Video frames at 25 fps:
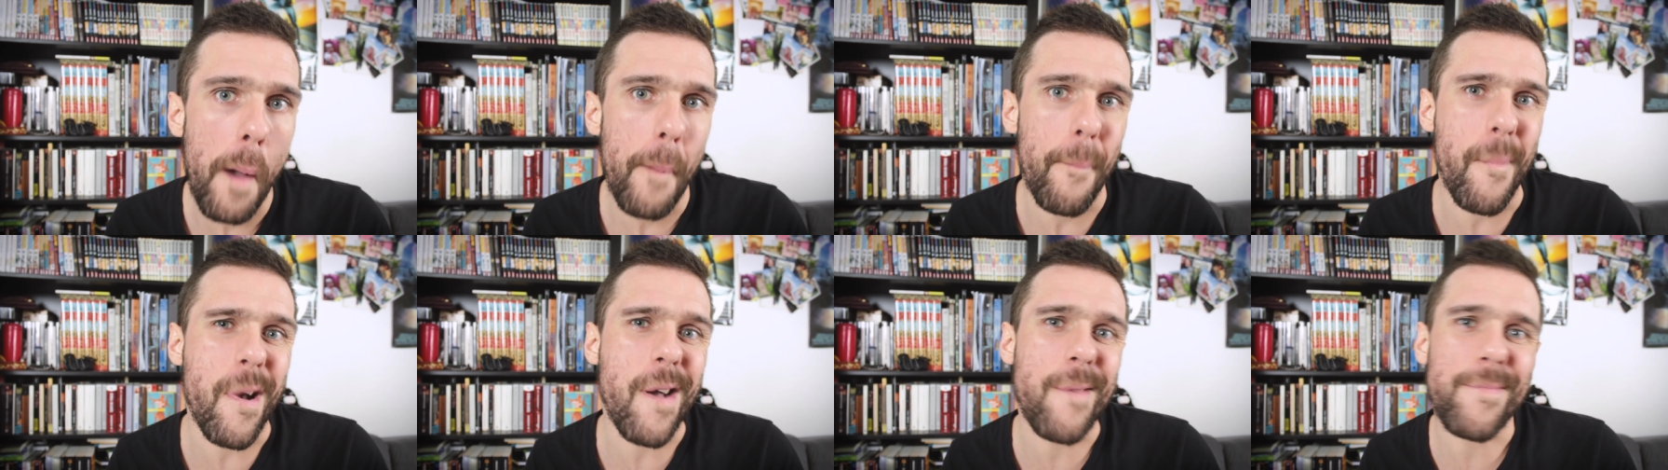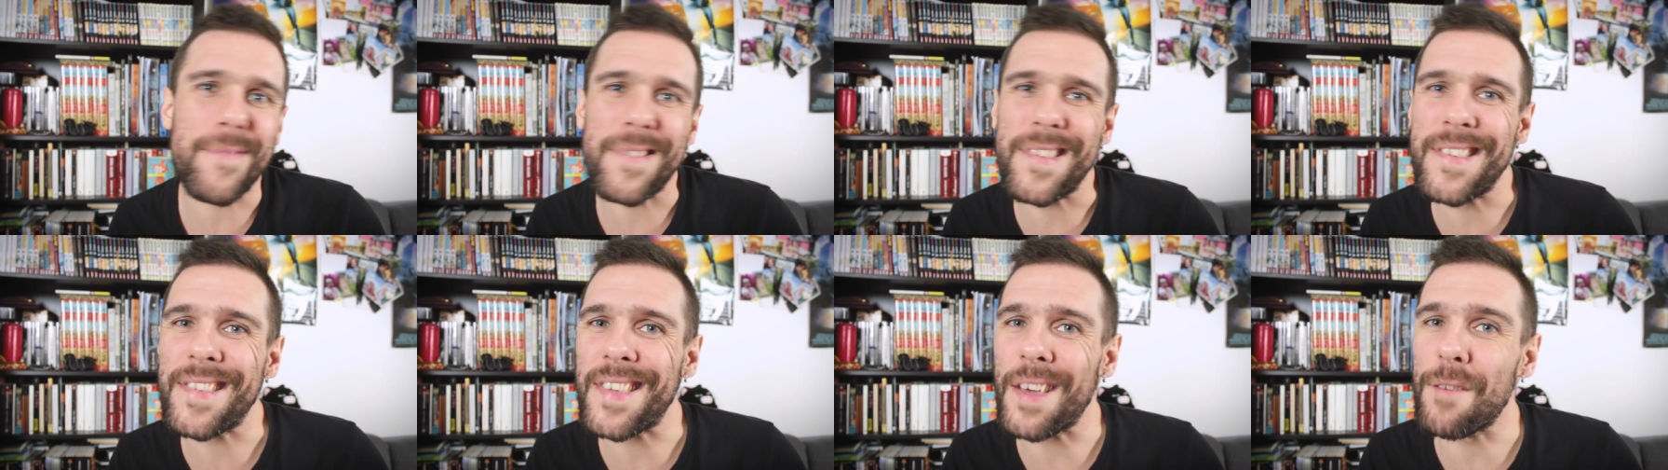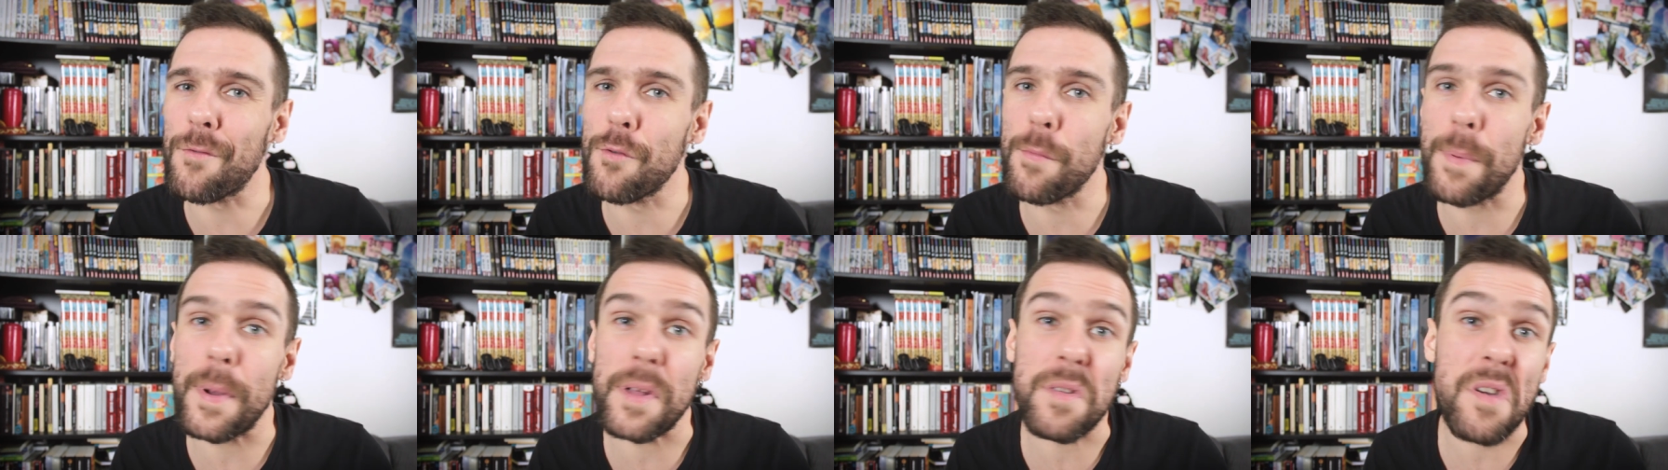même si ça
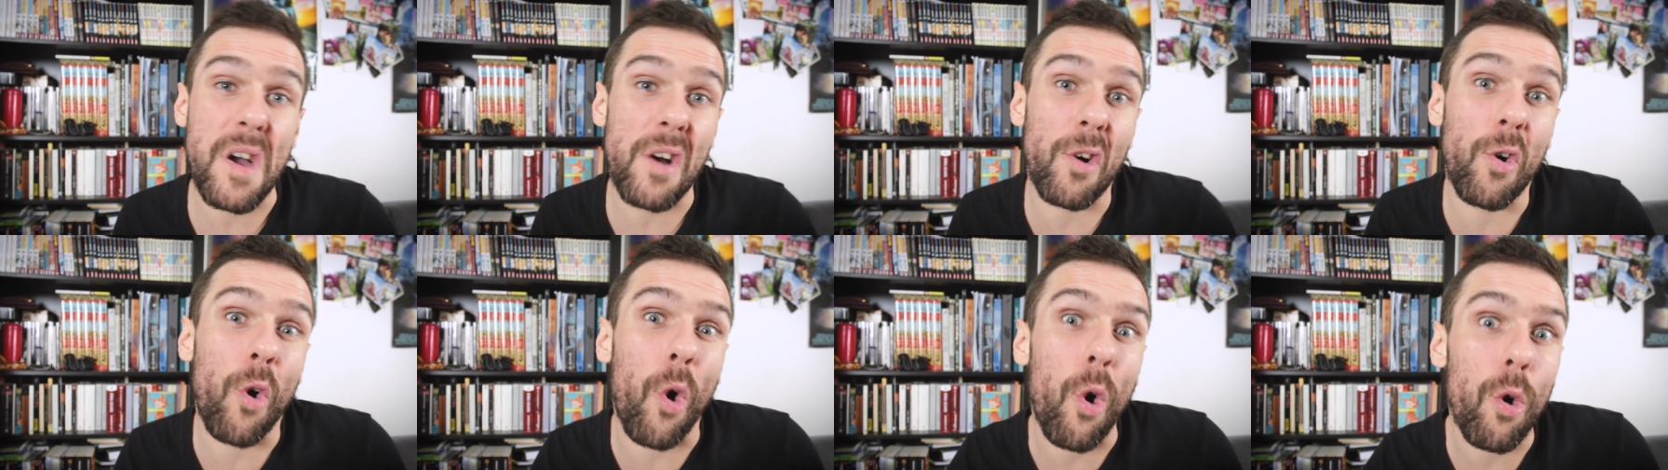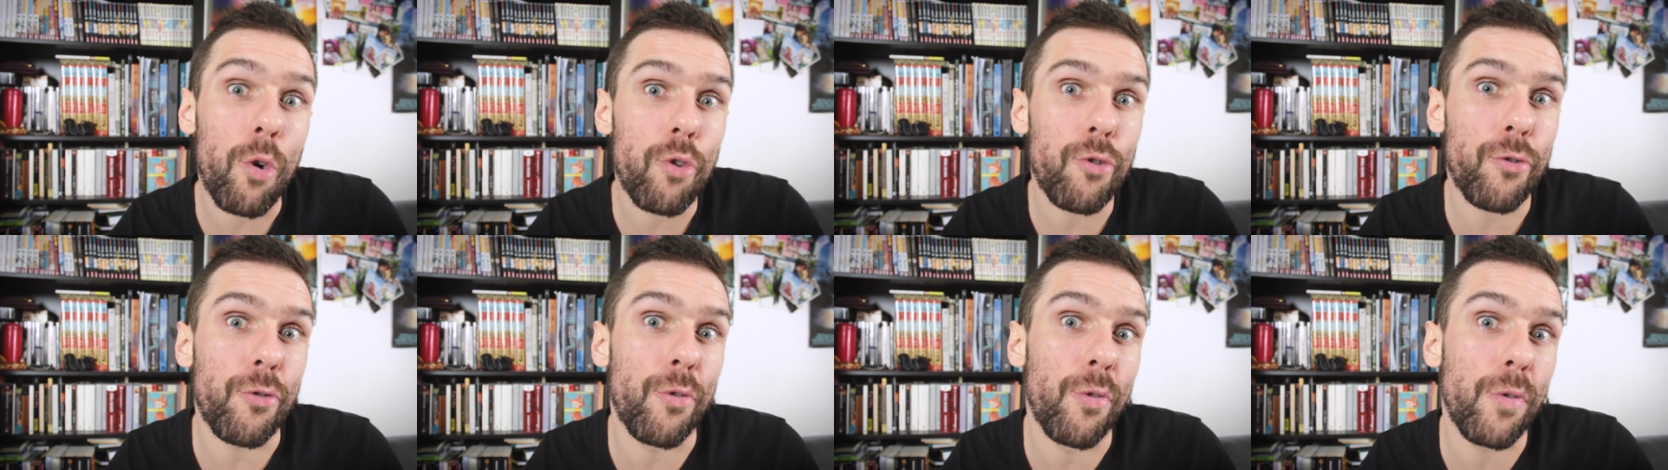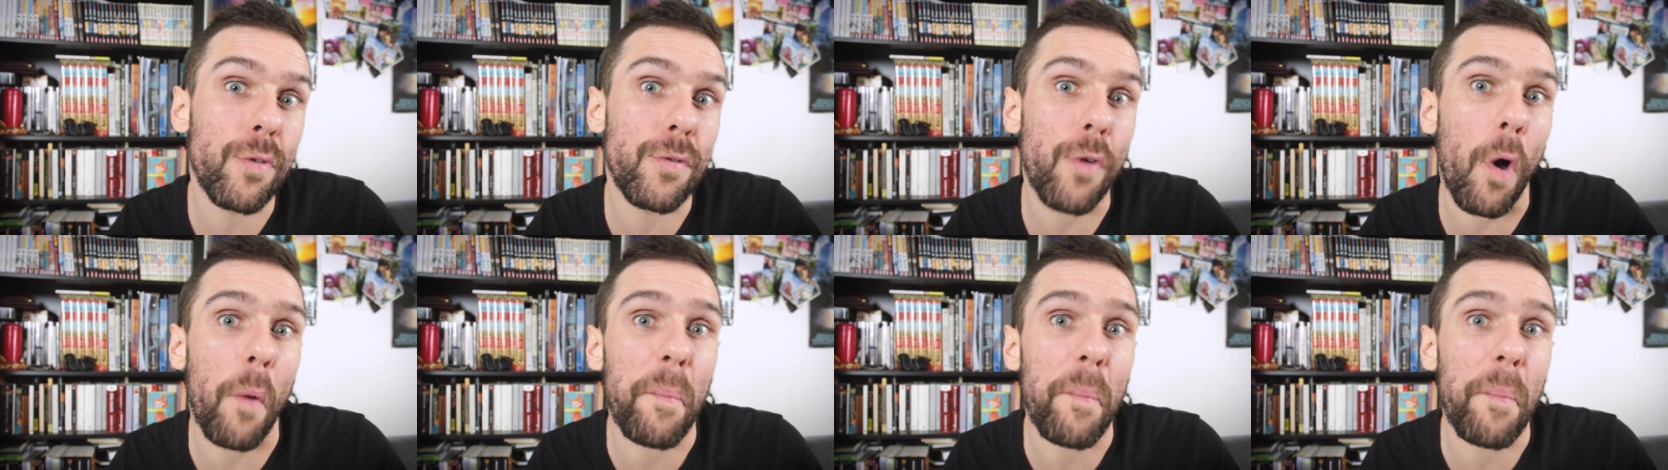veut pas dire grand chose,